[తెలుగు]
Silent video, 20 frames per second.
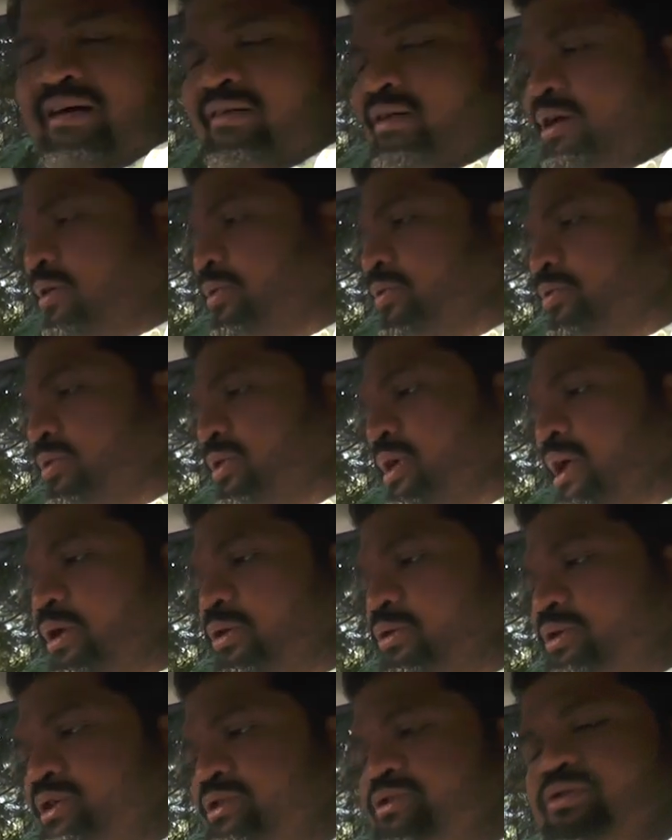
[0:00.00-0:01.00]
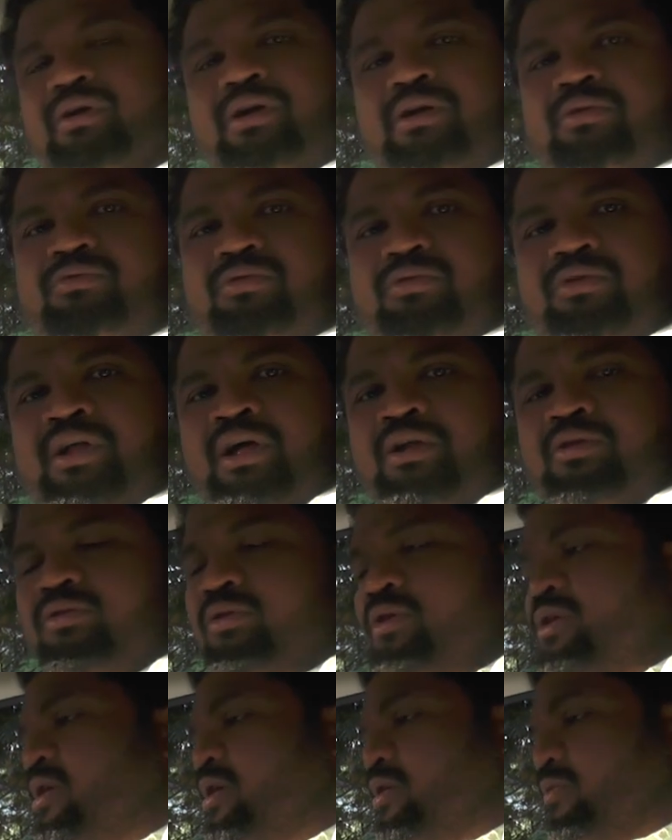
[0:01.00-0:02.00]
కావాలనుకుంటున్నారో తీసుకోవాలనుకుంటున్నారో
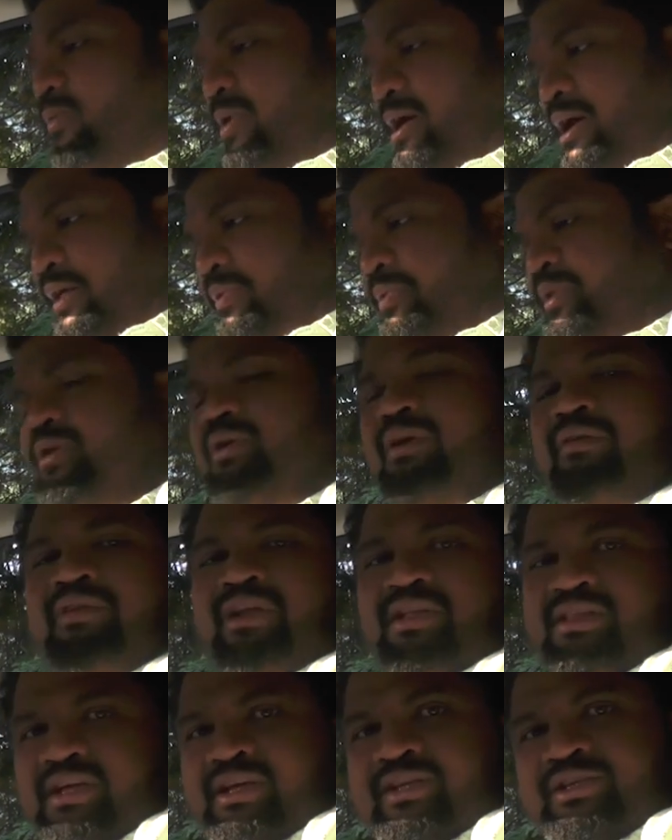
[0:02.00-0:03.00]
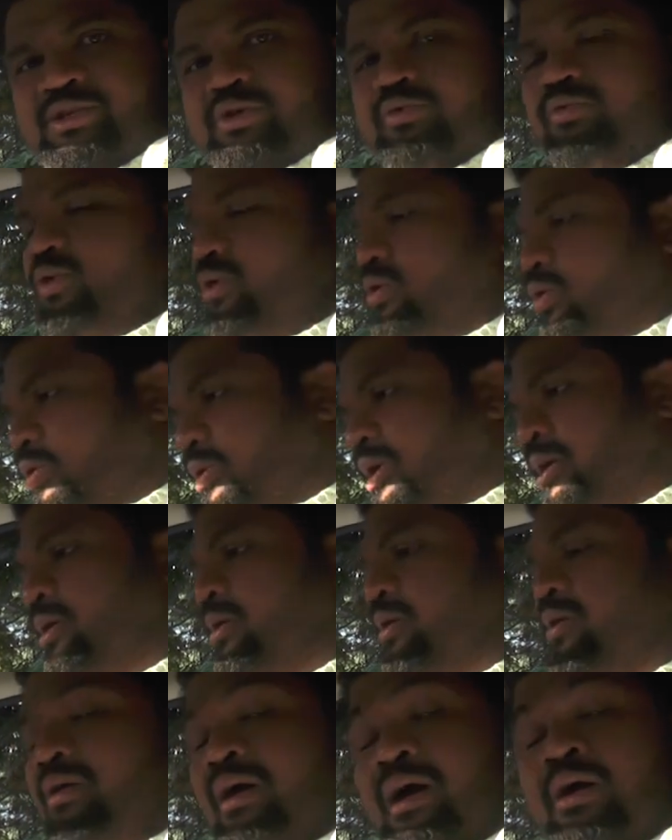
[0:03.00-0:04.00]
వాళ్ళందరూ ఎవరైతే ఎస్యూఓ కో
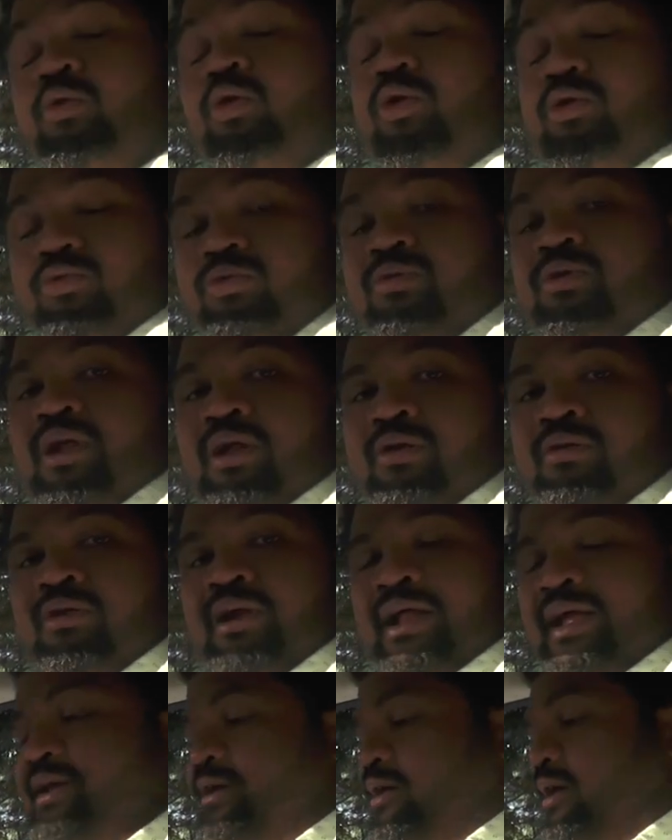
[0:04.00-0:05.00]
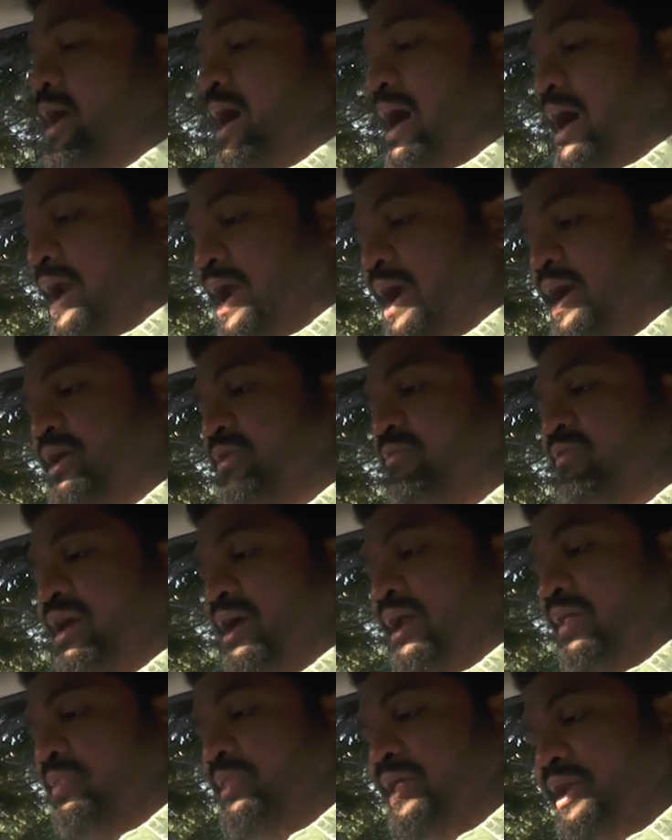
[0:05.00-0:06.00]
కోరుకుంటున్నారో లైక్ అలాంటి
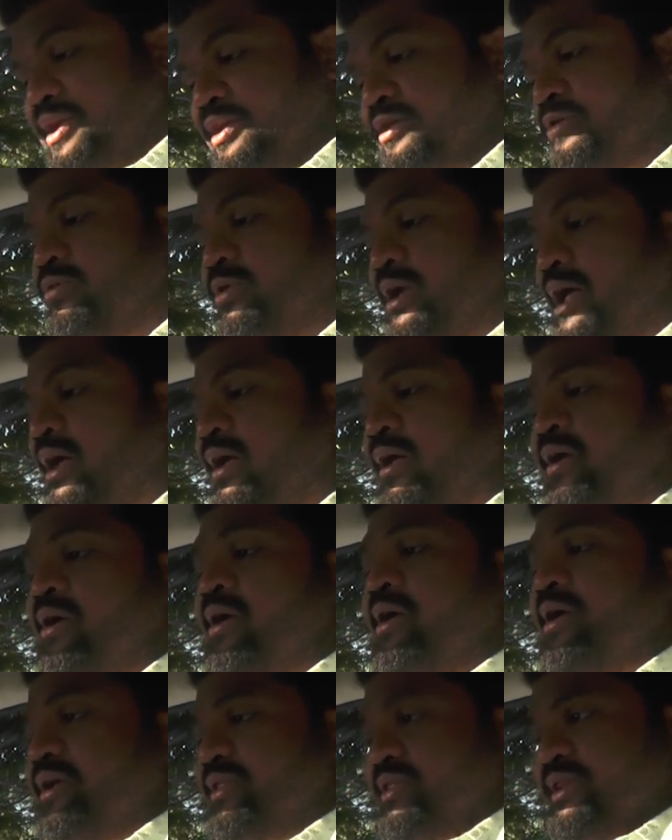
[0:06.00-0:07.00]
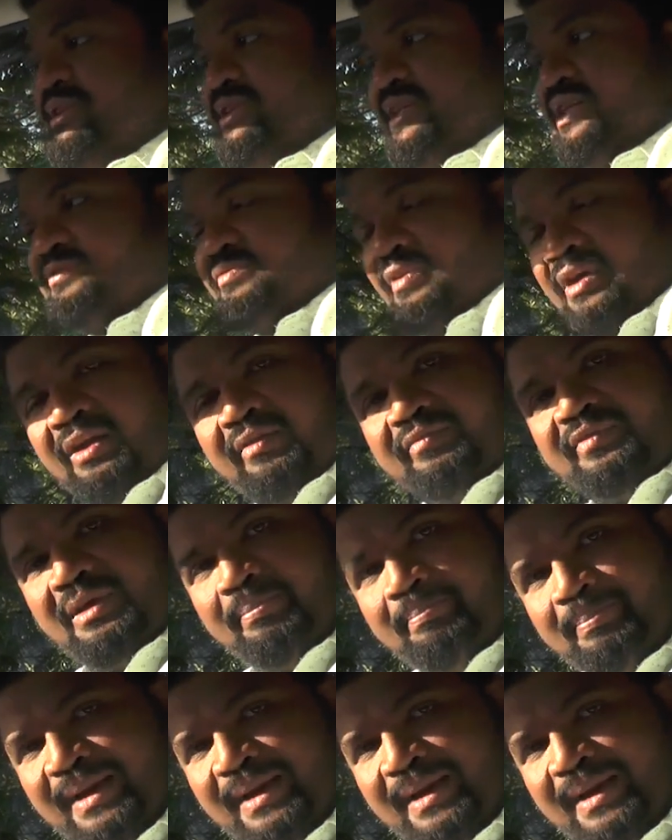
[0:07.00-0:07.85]
వాళ్ళందరికీ కూడా దిస్ ఈజ్ వన్ ఆఫ్ ద